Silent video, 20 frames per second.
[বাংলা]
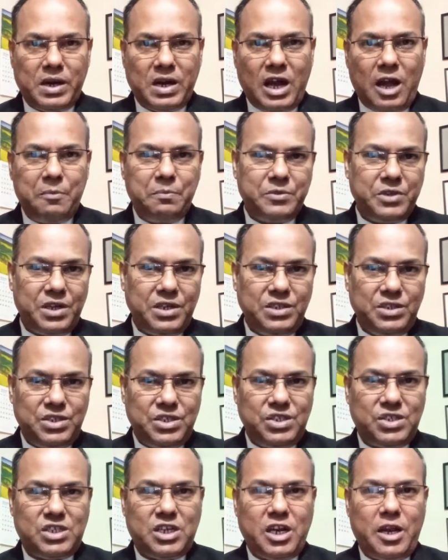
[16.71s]
নামজারি
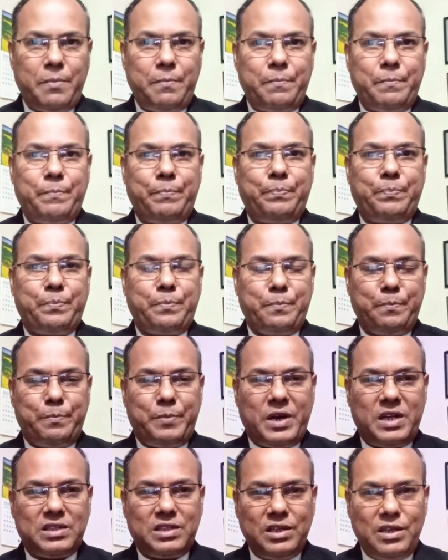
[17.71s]
সিস্টেম
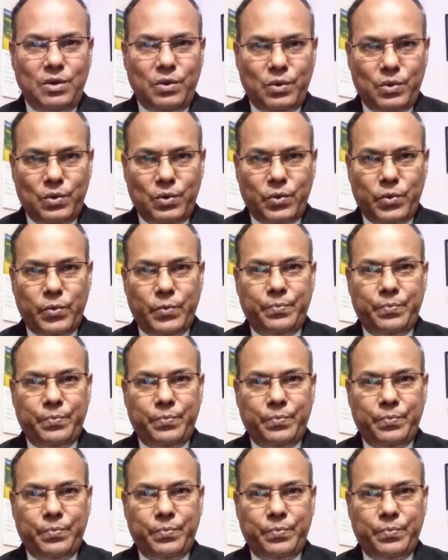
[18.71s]
বাতিল হলো